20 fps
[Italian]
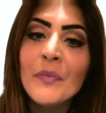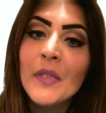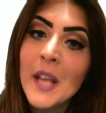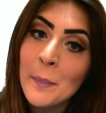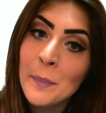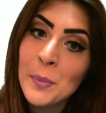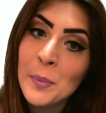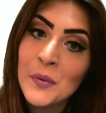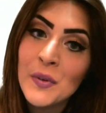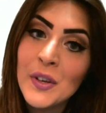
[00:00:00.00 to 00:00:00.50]
Ne
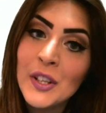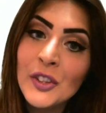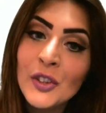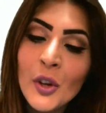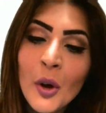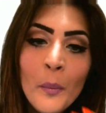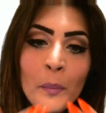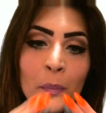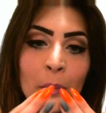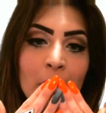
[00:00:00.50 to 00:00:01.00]

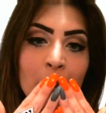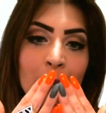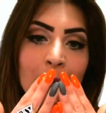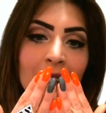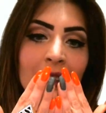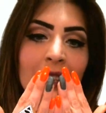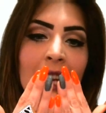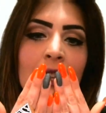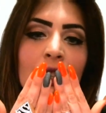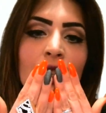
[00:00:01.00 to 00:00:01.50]
approfitto per
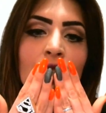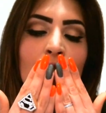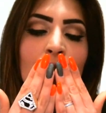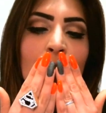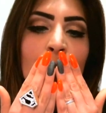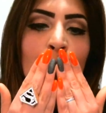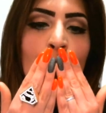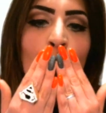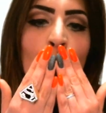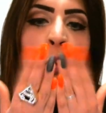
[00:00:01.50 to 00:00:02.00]

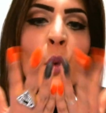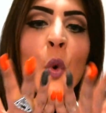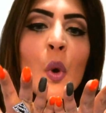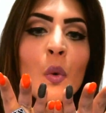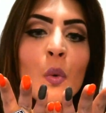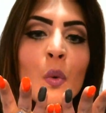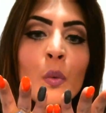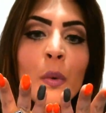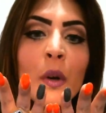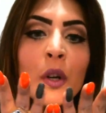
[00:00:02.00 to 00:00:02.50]
mandarci
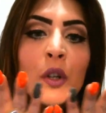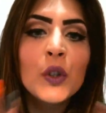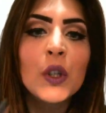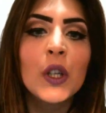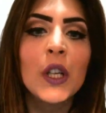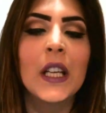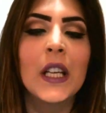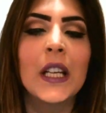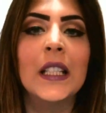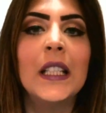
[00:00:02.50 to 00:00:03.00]
un
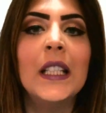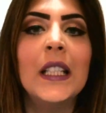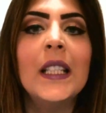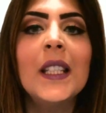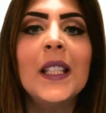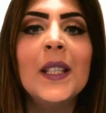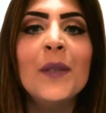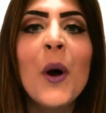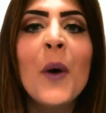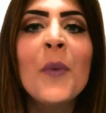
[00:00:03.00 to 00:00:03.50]
bacione
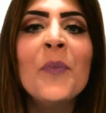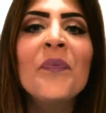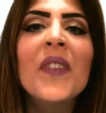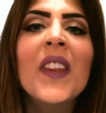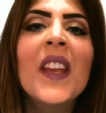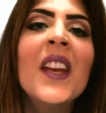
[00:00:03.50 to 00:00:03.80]
grandissimo,